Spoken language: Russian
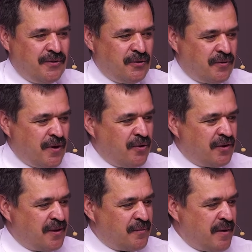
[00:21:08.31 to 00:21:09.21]
но в
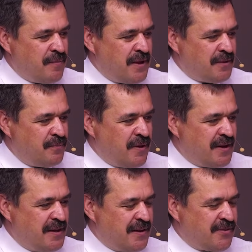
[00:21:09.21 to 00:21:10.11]
какой-то момент
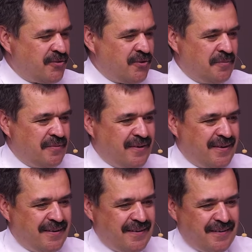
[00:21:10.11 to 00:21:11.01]
перед лицом
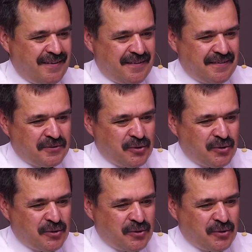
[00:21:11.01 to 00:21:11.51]
э,